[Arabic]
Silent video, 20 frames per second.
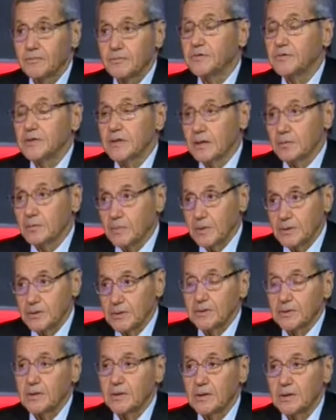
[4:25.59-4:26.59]
في انماط
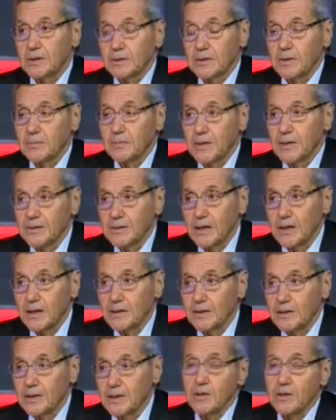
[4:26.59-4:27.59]
التنميه
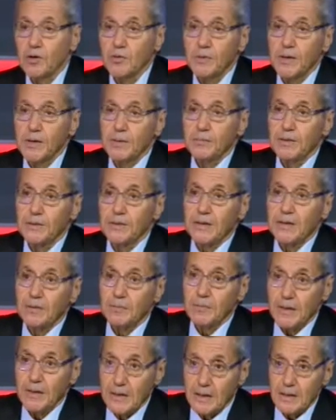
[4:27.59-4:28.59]
التقليديه ان هو بيعمل
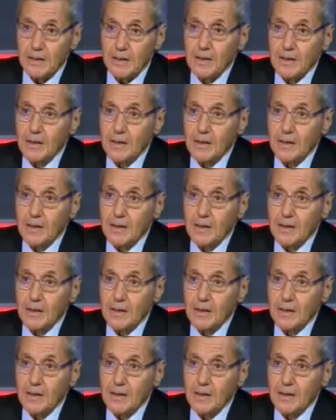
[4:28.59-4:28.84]
تنميه